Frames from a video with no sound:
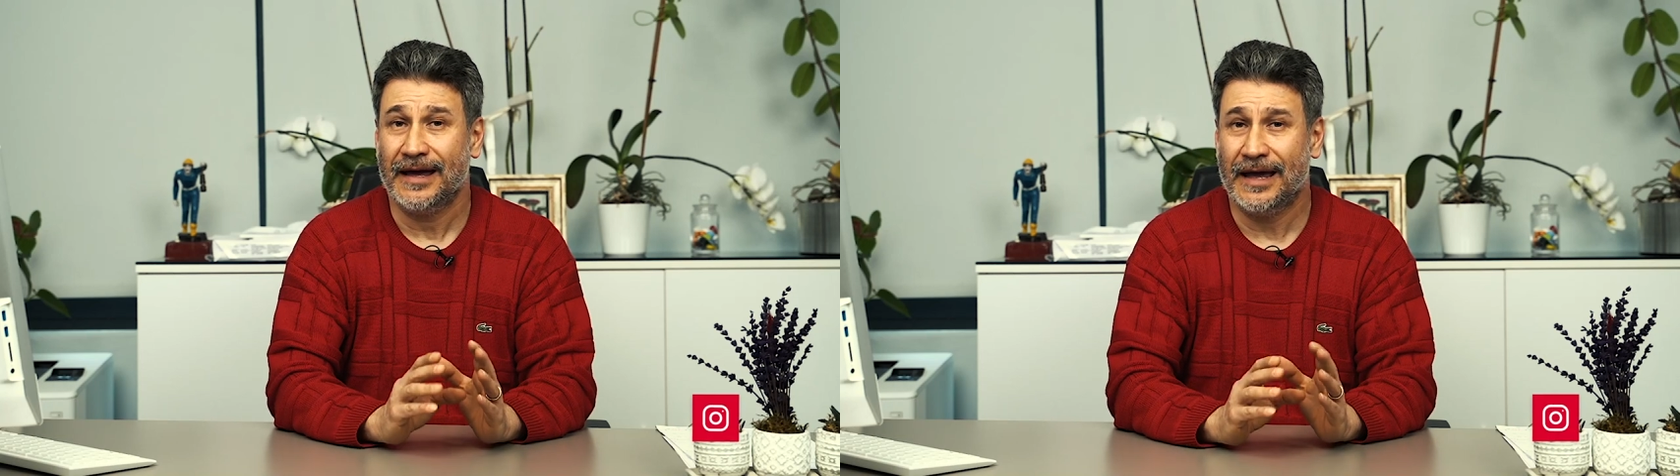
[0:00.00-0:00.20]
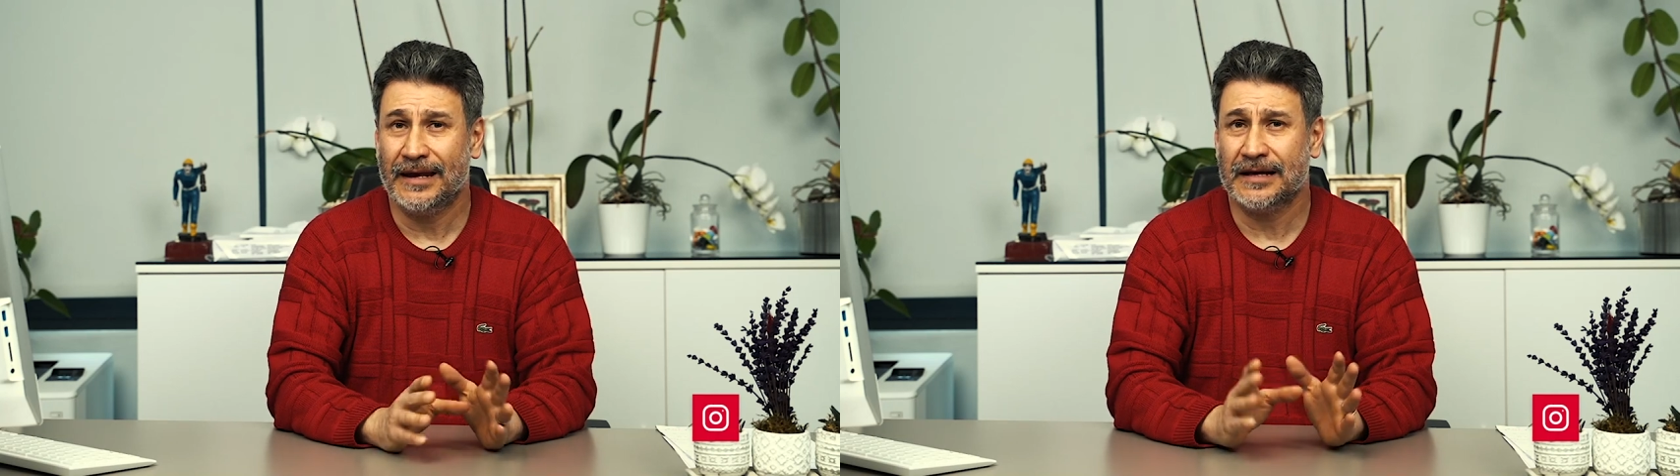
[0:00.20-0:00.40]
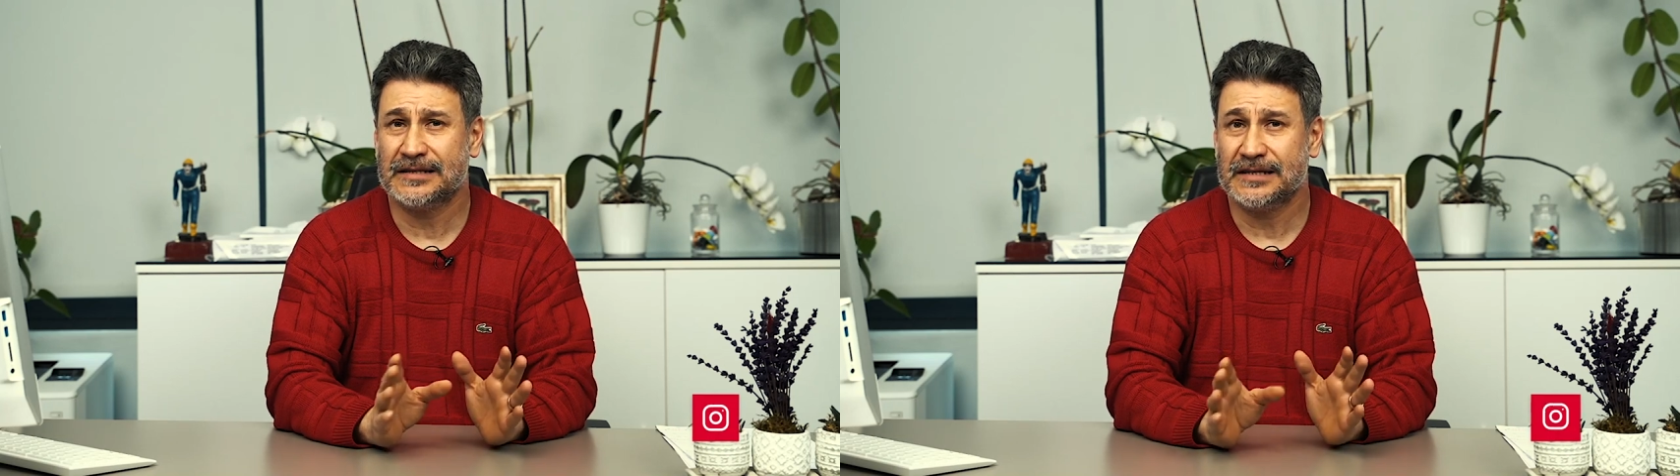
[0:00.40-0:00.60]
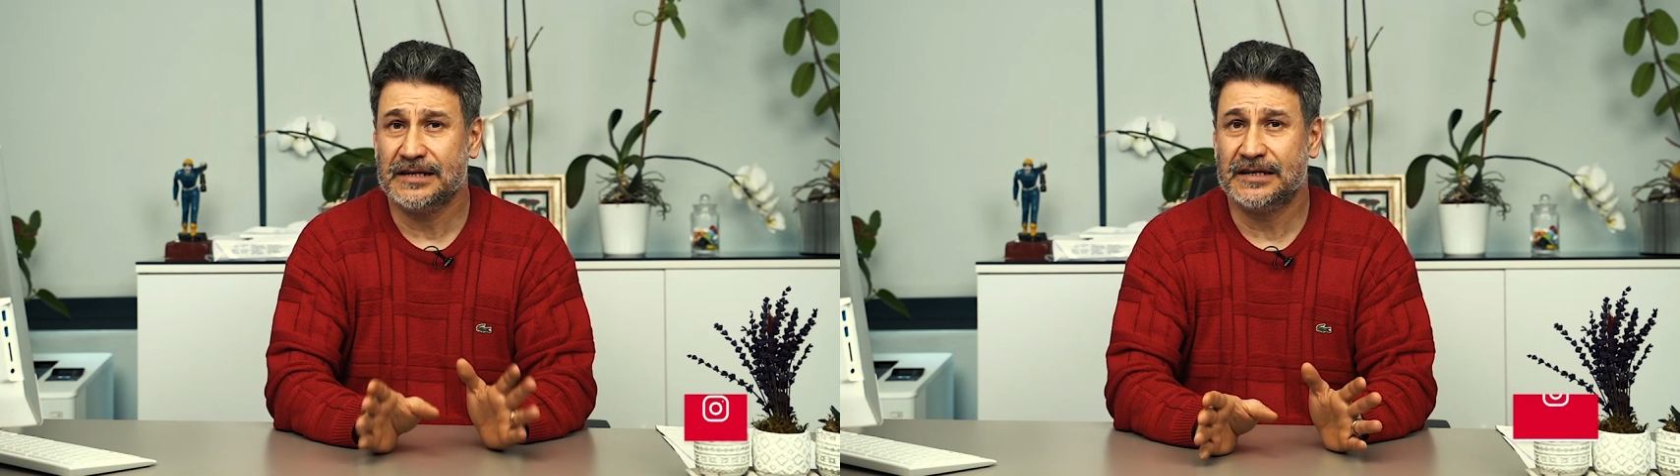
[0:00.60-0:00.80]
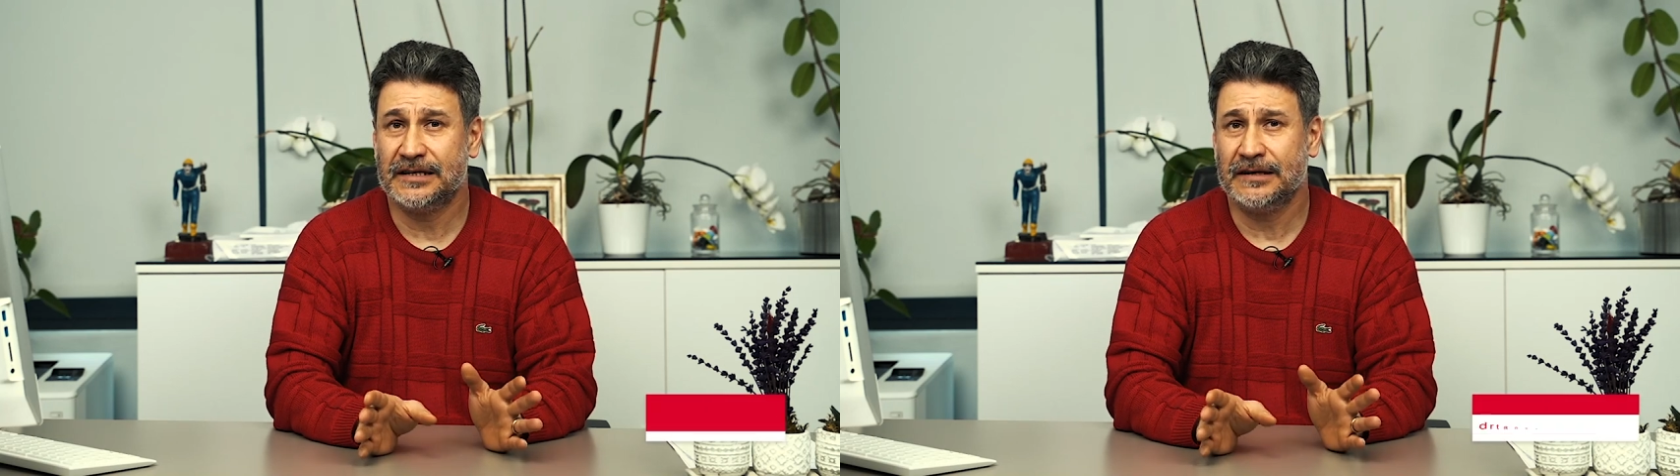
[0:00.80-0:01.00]
En az
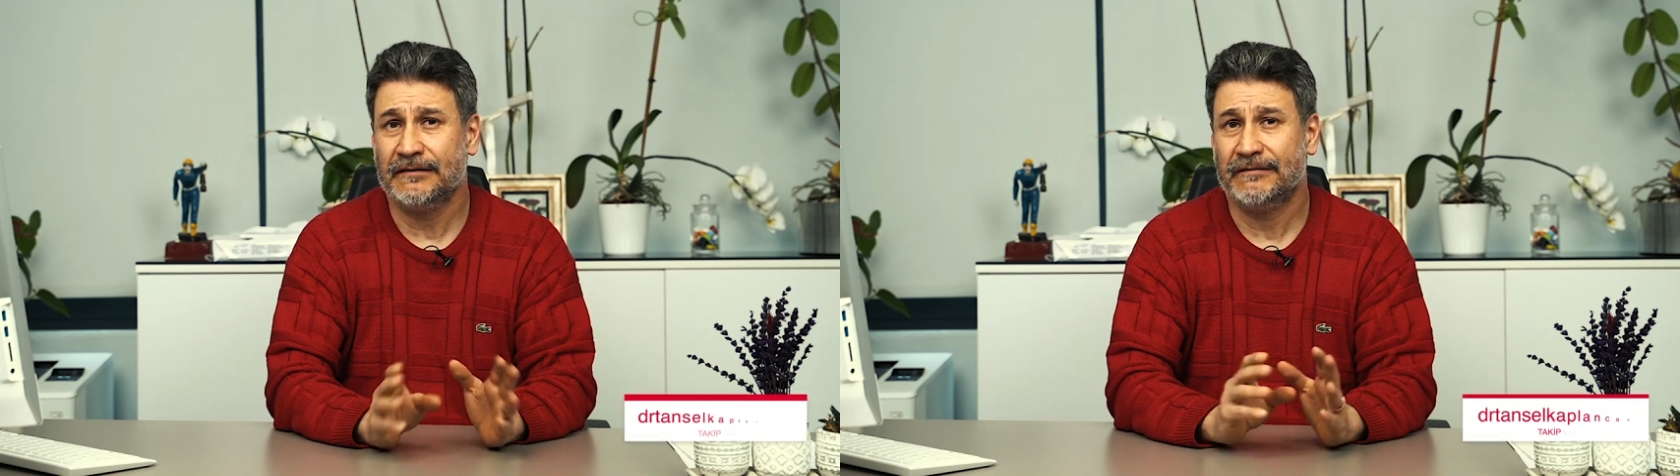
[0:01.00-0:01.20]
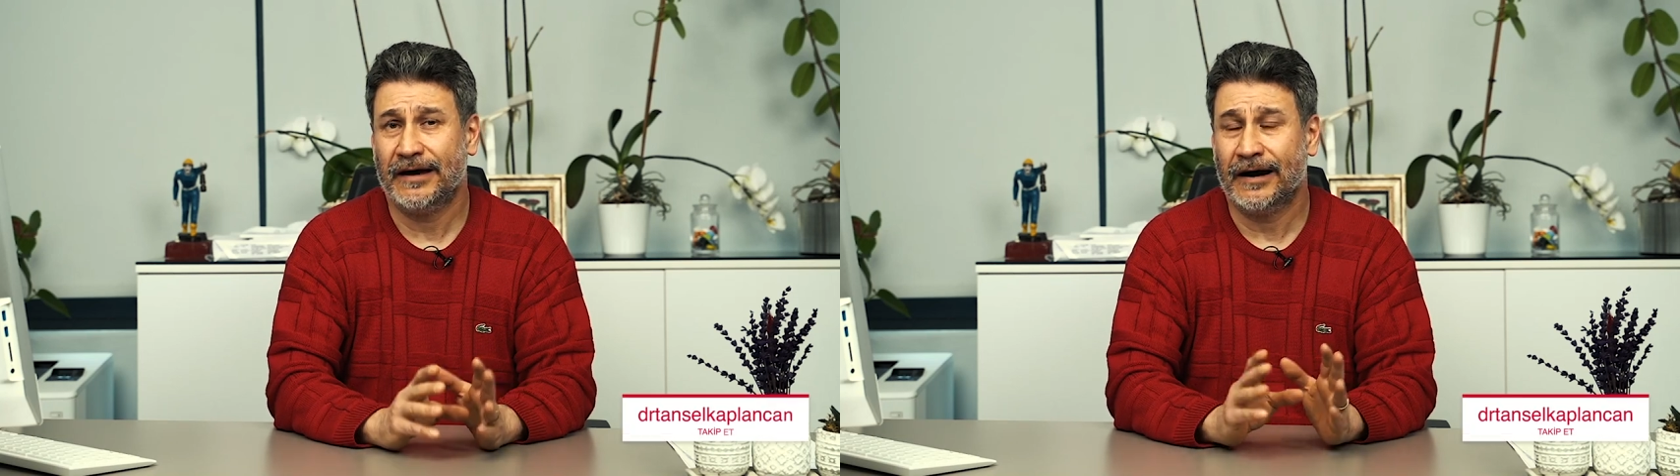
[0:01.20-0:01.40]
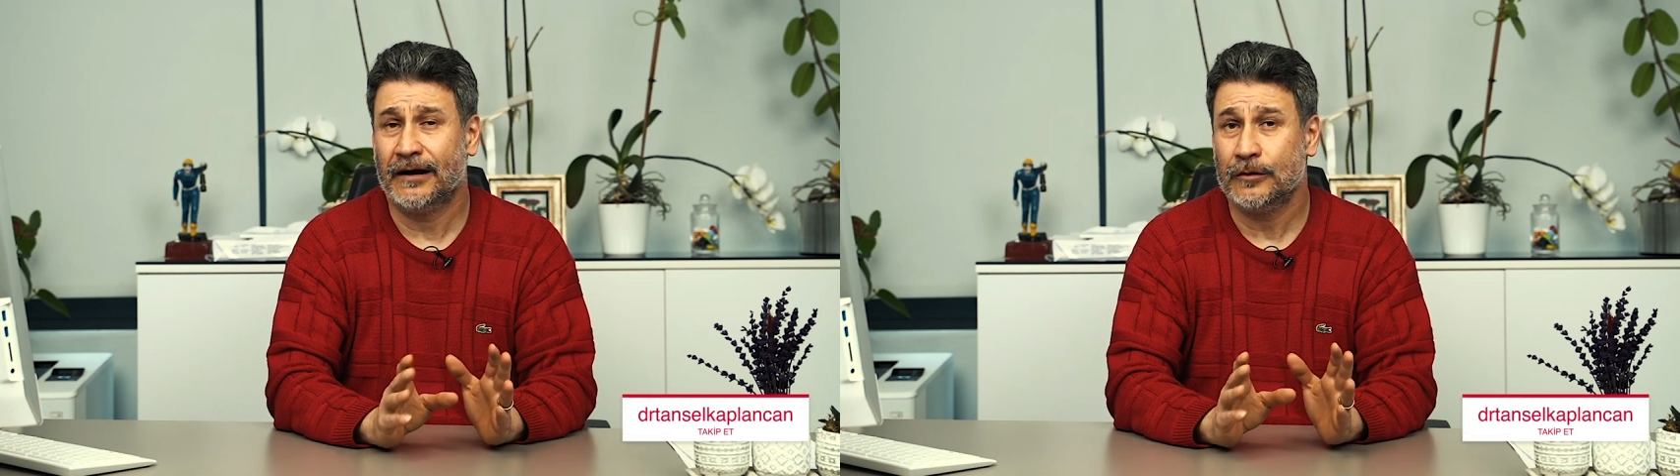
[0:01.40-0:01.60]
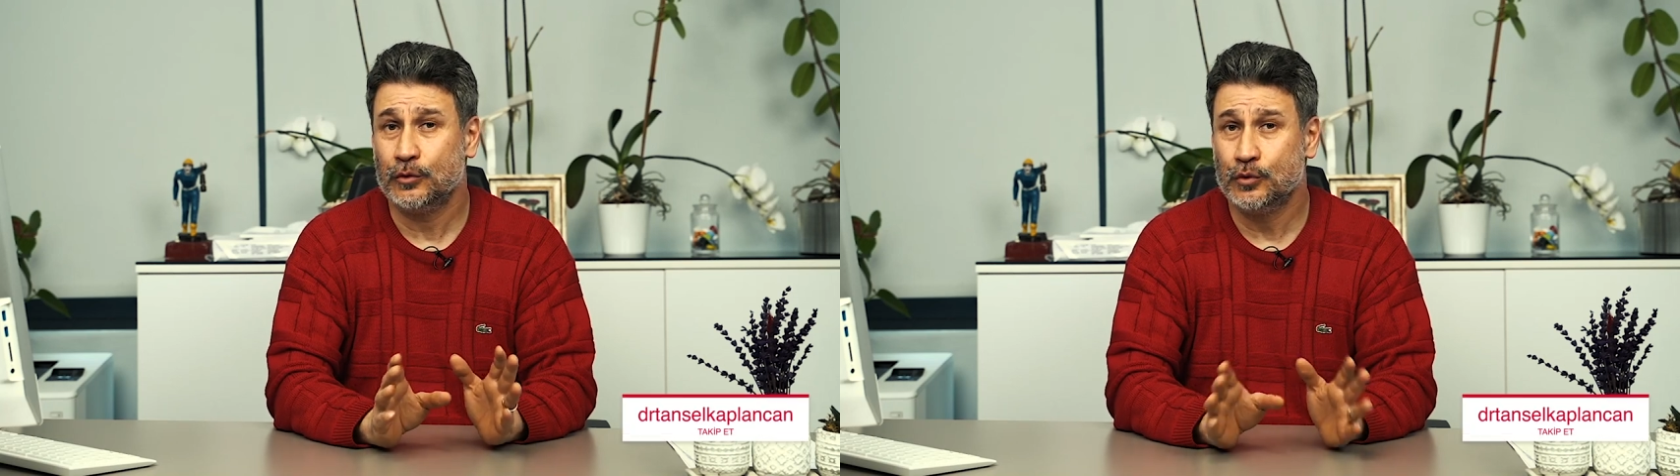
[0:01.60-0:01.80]
2 veya